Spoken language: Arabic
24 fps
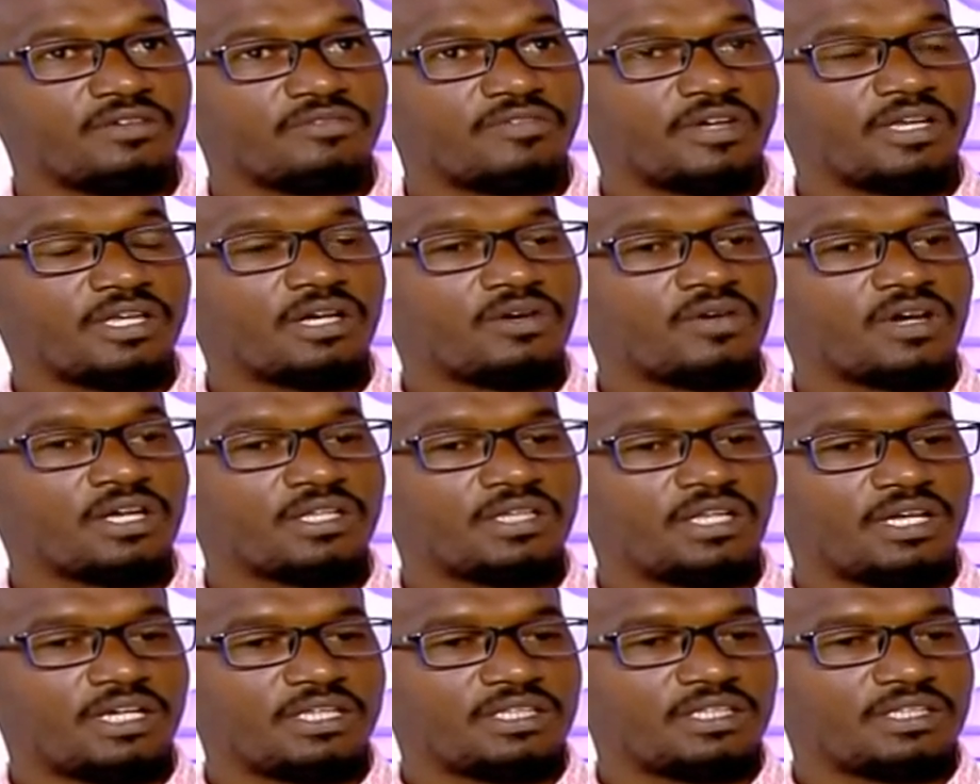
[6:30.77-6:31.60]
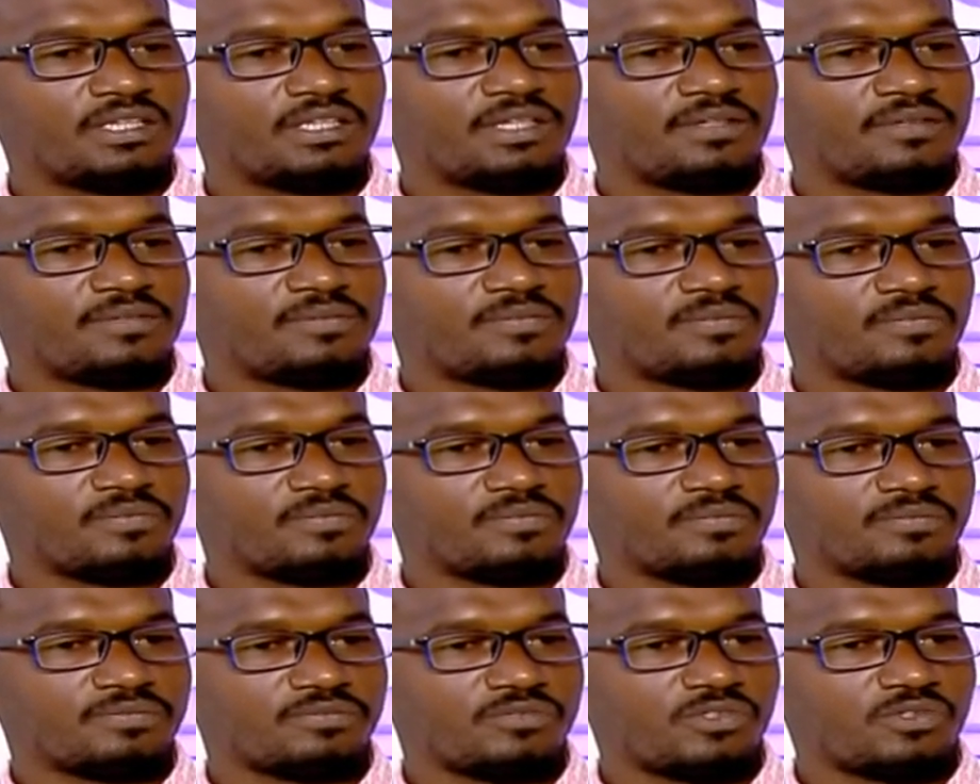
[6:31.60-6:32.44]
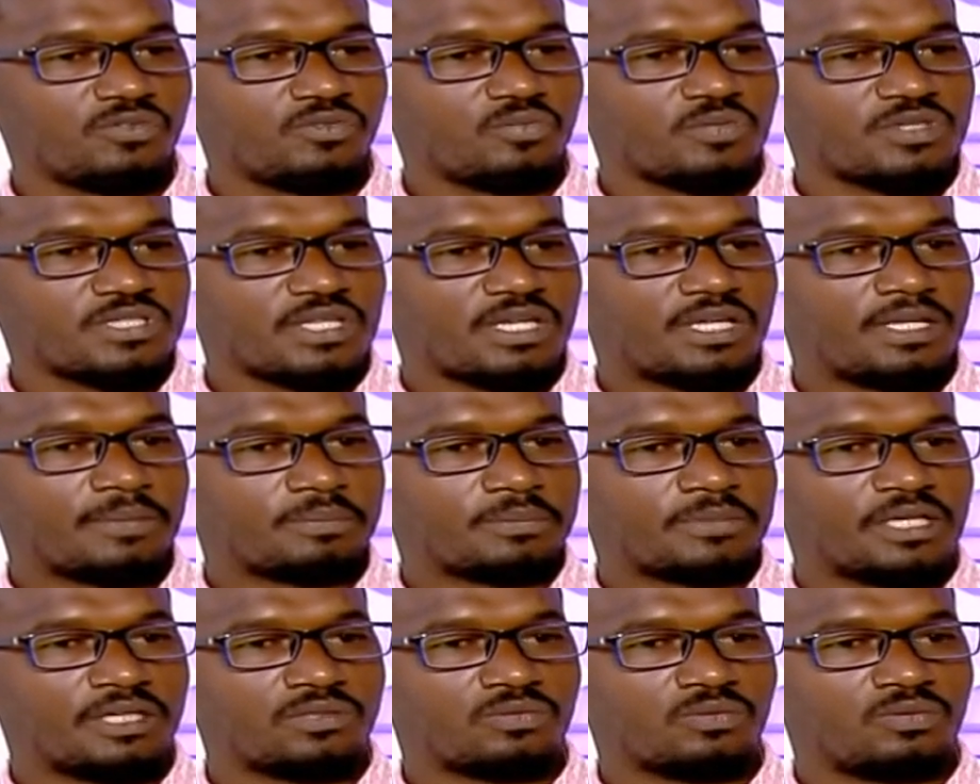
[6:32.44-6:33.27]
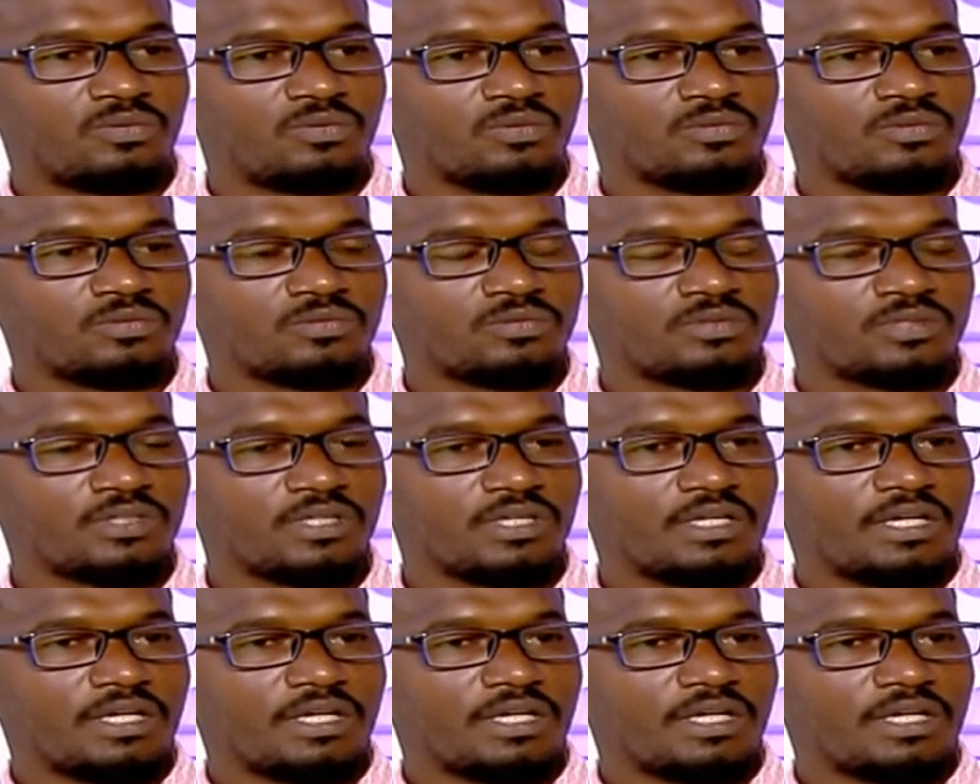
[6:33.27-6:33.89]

فهي واضحة جدا انه مسألة بتاعت عقود